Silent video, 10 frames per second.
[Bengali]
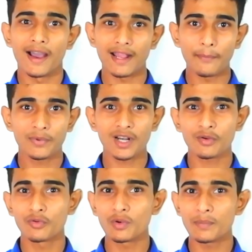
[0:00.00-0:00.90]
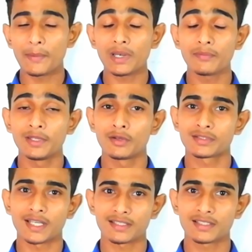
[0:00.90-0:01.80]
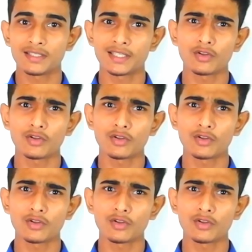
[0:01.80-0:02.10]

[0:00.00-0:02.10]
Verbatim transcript: আর আপনারা কোন ব্যাপারে ভিডিও চাচ্ছেন